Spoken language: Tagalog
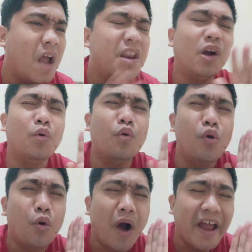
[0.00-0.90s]

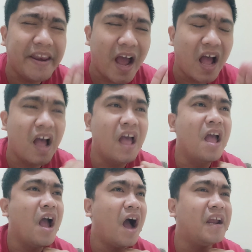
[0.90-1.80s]
naguguluhan na
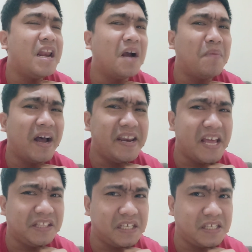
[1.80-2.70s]
ang ilang mga
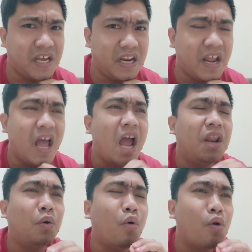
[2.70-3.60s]
netizen,
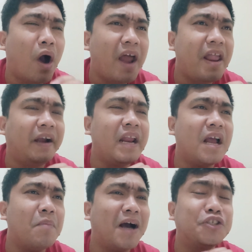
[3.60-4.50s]
naguguluhan na ang ilang
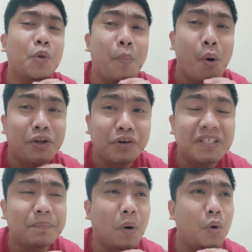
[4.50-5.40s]
mga supporters
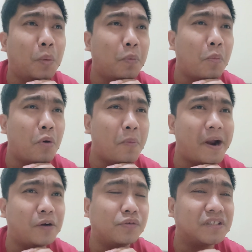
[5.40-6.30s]
ni Pangulong Bongbong
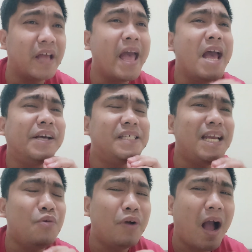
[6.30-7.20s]
Marcos.
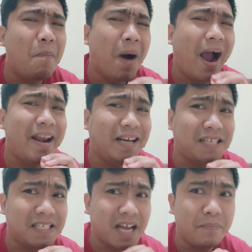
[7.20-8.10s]
Sino nga ba ang
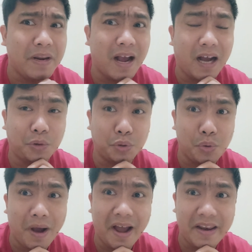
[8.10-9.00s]
nagsasabi ng
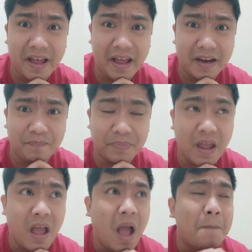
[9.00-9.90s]
katotohanan?
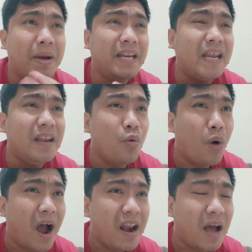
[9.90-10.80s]

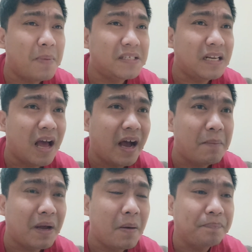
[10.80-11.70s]
Maniniwala ba sila kay
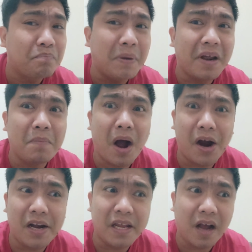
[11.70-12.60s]
Ma- Madam
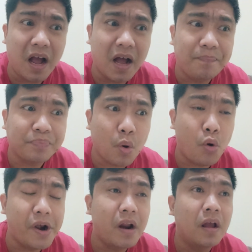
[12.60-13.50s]
Maharlika?
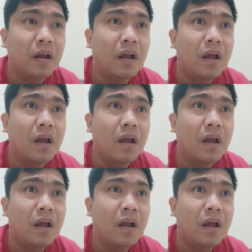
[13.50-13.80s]
Or